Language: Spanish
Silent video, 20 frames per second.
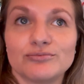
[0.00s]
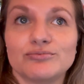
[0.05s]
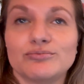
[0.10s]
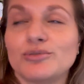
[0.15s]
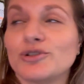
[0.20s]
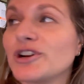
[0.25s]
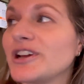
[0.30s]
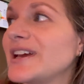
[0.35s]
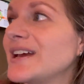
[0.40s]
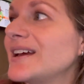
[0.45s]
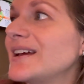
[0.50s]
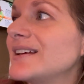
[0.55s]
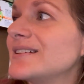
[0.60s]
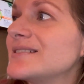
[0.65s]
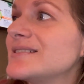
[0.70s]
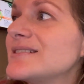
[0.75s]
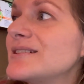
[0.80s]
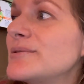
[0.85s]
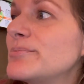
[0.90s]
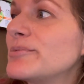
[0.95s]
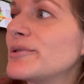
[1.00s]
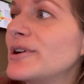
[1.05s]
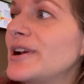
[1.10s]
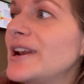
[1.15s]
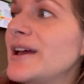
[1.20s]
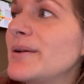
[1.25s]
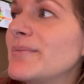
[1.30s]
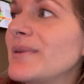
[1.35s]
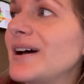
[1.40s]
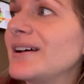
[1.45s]
porque ese es el
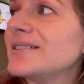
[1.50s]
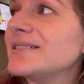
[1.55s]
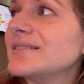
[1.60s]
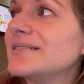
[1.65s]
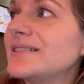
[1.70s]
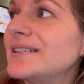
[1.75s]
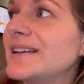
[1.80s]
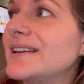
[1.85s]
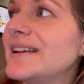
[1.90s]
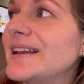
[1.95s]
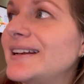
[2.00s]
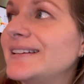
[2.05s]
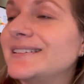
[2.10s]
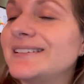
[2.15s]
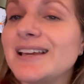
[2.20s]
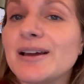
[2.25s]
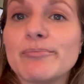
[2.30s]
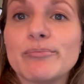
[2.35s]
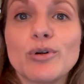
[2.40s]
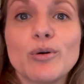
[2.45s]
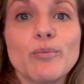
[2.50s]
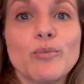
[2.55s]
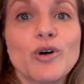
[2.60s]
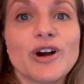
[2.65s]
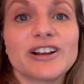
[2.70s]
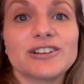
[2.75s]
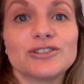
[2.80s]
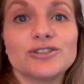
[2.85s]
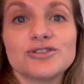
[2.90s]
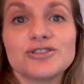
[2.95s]
problema, el, tiempo
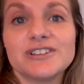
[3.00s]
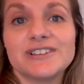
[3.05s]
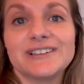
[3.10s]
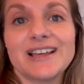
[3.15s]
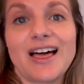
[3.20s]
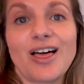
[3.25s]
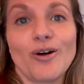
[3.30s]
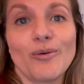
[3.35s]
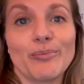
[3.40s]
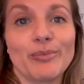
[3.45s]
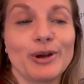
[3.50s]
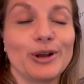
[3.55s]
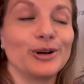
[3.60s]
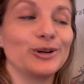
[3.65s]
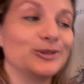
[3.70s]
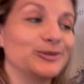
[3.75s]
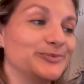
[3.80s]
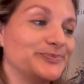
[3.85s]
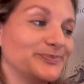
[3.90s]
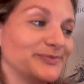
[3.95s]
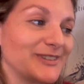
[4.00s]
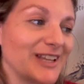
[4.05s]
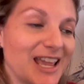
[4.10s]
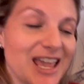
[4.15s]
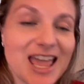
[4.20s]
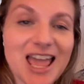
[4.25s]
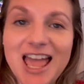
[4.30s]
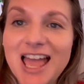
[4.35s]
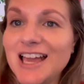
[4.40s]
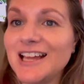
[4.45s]
muerto sentado, pero
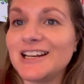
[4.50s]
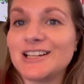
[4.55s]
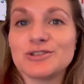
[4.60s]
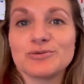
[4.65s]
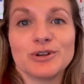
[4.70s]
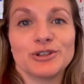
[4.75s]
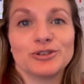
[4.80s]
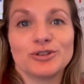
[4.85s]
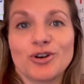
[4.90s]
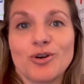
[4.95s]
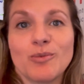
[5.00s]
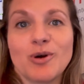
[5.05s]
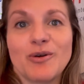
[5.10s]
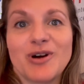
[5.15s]
les cuento cómo